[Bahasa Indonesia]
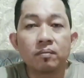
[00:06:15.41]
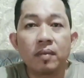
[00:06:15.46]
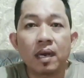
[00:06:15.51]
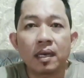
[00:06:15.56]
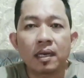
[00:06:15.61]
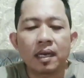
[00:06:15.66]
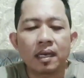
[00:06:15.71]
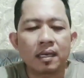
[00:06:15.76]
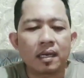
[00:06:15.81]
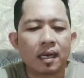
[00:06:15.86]

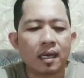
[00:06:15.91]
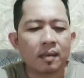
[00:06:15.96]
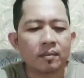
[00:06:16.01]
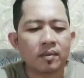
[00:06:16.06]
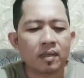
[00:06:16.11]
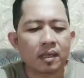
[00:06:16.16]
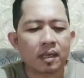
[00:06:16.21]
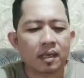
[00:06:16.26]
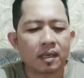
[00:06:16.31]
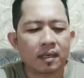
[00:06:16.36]
bagian
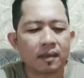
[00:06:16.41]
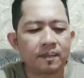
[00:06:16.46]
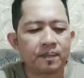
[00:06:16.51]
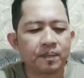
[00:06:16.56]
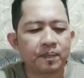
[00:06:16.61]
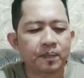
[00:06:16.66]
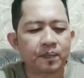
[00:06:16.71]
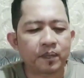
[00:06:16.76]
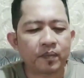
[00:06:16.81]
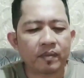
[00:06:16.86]
dalamnya
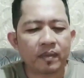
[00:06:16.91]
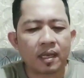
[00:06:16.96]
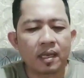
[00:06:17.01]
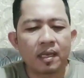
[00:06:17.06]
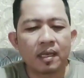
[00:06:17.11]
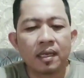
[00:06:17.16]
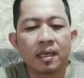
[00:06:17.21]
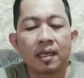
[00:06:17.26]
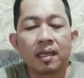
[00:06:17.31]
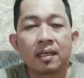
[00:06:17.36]

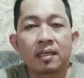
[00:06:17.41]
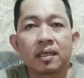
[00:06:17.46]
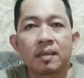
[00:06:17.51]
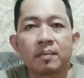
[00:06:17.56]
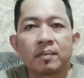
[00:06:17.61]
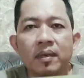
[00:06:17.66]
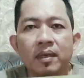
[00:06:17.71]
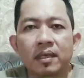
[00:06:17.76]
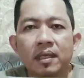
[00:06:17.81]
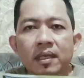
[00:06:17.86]

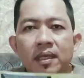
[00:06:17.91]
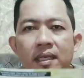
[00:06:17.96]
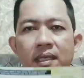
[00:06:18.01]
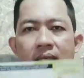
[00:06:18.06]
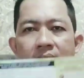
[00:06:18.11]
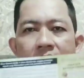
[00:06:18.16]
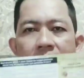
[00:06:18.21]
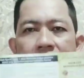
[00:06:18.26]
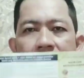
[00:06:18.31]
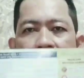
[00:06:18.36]
seperti ini
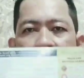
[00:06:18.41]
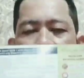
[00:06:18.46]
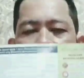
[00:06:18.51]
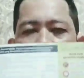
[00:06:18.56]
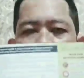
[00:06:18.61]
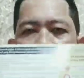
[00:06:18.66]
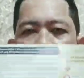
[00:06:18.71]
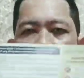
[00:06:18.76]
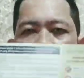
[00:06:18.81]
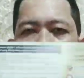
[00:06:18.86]
nah